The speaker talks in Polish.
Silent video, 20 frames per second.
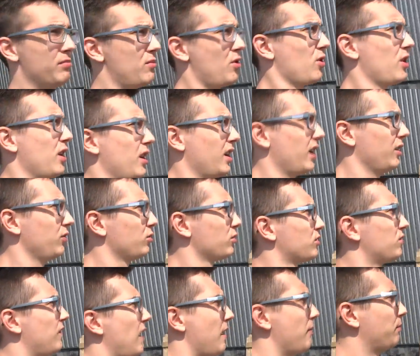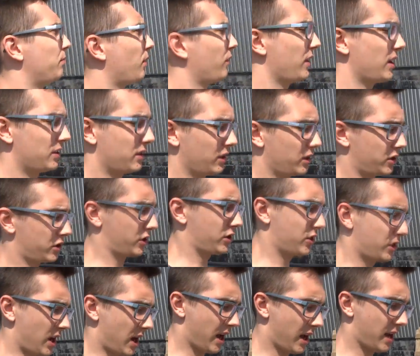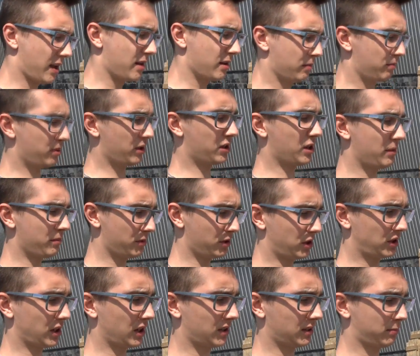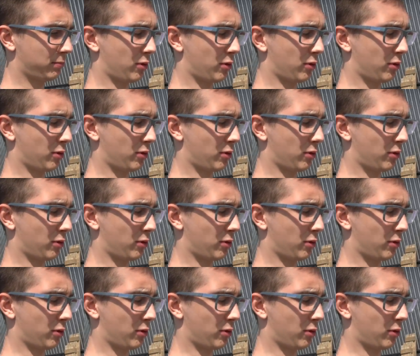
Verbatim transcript: mogę już wam powiedzieć, że bierzemy się z